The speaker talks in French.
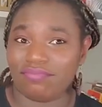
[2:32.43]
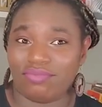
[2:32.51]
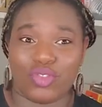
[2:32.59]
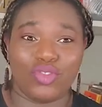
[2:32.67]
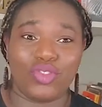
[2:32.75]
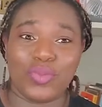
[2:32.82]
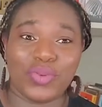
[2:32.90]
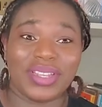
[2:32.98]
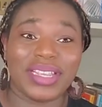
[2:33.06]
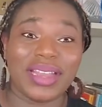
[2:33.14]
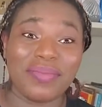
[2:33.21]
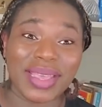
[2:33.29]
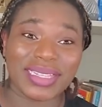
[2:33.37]
que tu peux
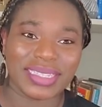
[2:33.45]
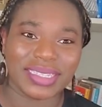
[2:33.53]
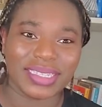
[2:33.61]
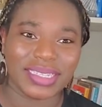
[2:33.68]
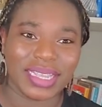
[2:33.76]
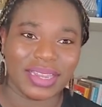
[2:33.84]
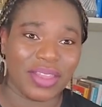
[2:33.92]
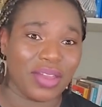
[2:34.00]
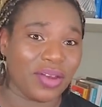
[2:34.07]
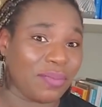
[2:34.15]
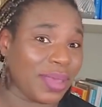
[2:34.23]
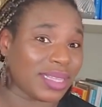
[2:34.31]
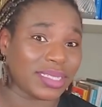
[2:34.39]
dire merci Seigneur,
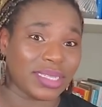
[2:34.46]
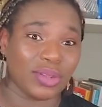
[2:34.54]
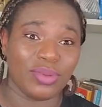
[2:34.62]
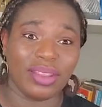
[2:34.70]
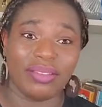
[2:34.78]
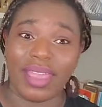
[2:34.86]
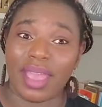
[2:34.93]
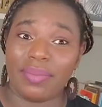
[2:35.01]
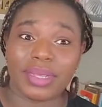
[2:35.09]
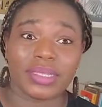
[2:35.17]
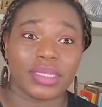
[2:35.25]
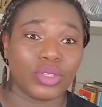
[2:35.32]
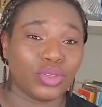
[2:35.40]
merci l'univers,
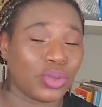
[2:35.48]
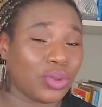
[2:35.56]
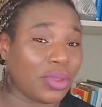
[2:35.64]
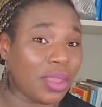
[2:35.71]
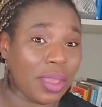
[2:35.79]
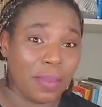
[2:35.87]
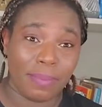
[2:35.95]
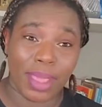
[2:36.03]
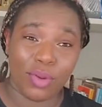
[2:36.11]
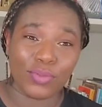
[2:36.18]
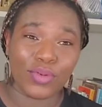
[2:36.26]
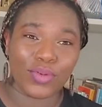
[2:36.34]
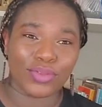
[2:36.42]
merci Dieu, mets le
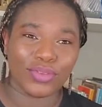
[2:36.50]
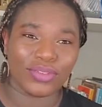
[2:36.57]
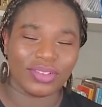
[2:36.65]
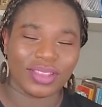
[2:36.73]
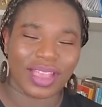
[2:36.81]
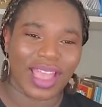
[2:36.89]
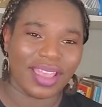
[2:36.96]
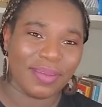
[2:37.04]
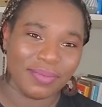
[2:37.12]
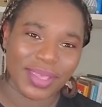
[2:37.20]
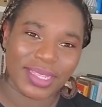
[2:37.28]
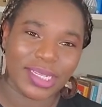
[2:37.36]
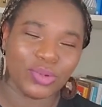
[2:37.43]
mot que tu voudras.
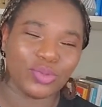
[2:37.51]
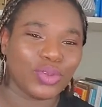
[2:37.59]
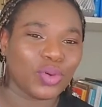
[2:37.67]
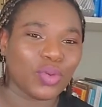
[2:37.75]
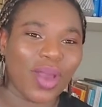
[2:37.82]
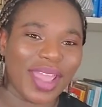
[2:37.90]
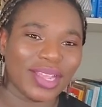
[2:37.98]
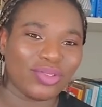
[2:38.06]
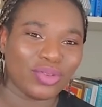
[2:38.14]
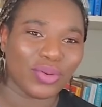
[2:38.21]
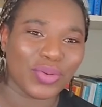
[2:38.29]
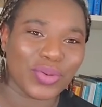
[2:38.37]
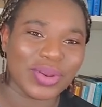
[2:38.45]
Et dis-nous de quoi
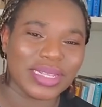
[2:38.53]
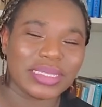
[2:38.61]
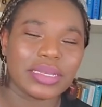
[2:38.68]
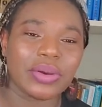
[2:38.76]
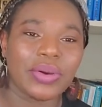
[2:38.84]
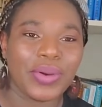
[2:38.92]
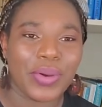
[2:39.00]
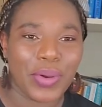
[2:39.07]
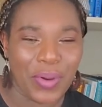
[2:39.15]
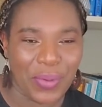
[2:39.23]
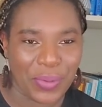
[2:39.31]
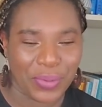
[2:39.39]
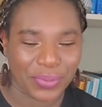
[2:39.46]
es-tu reconnaissant
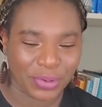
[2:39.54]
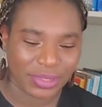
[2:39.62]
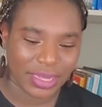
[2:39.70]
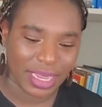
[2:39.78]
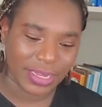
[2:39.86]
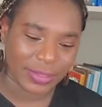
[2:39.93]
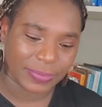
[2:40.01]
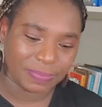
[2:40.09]
en commentaire.